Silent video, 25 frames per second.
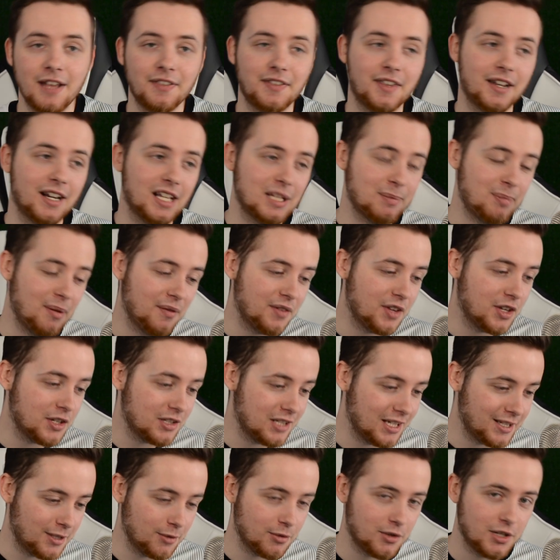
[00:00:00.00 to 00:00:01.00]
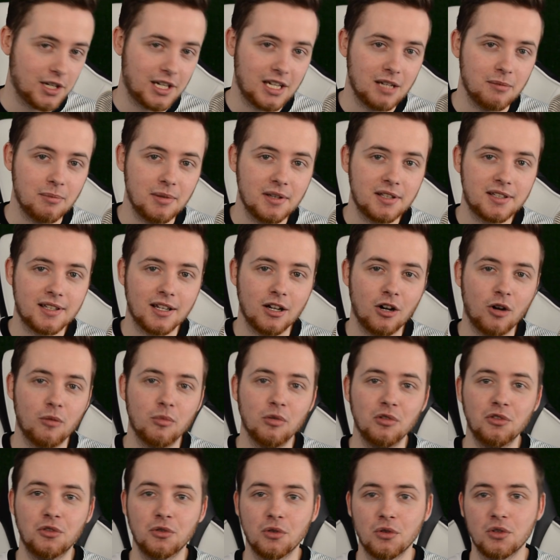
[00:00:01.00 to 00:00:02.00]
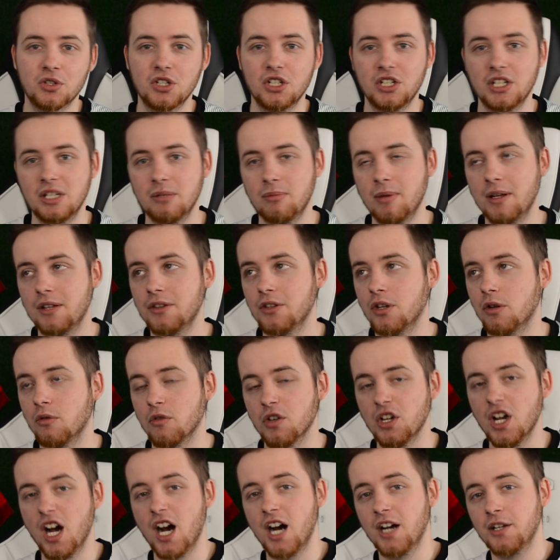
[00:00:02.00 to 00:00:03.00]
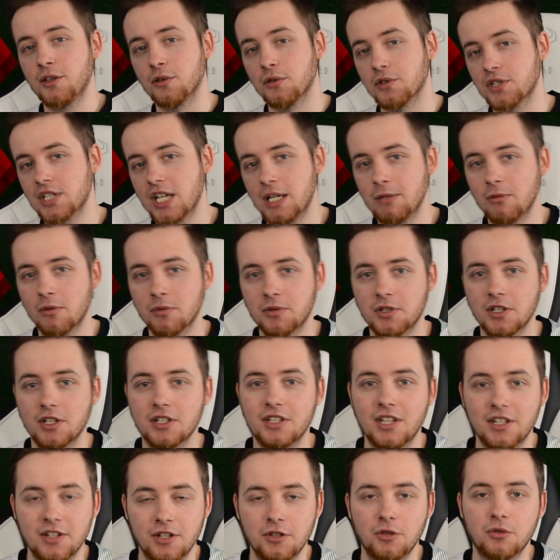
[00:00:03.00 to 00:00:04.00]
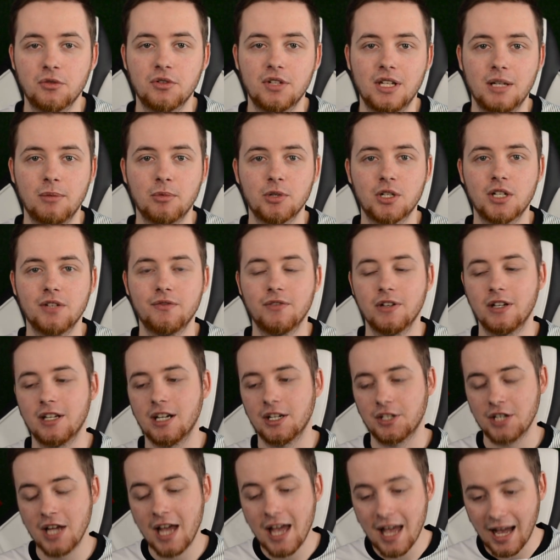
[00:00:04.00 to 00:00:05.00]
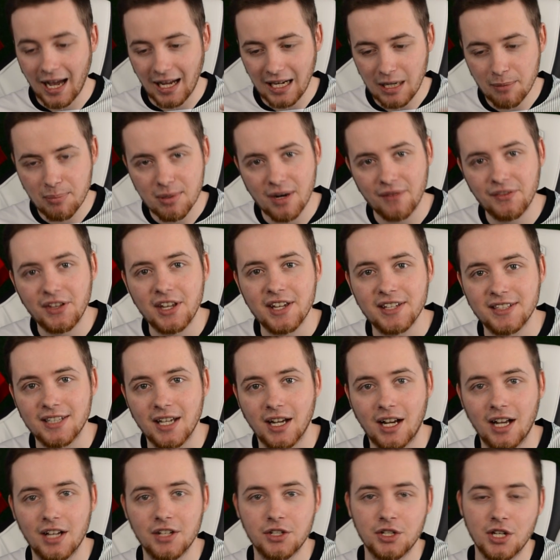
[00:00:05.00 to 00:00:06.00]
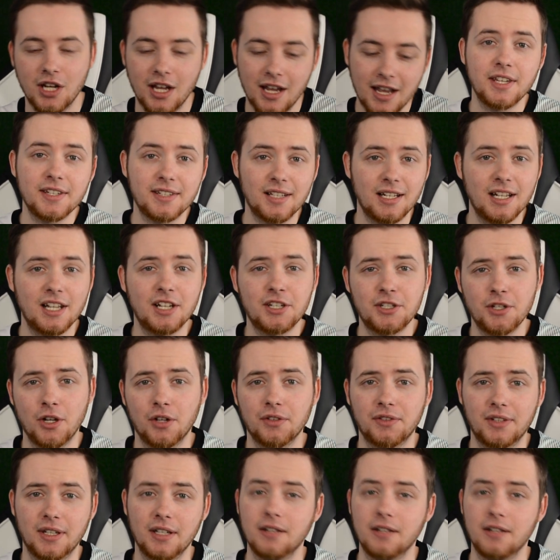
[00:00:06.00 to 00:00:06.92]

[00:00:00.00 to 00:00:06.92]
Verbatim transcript: Teraz pewnie zlecą się kibice obu drużyn i będą, jak to, czemu, przecież nasza drużyna musi wygrać. Ale prawda jest taka, że niezależnie od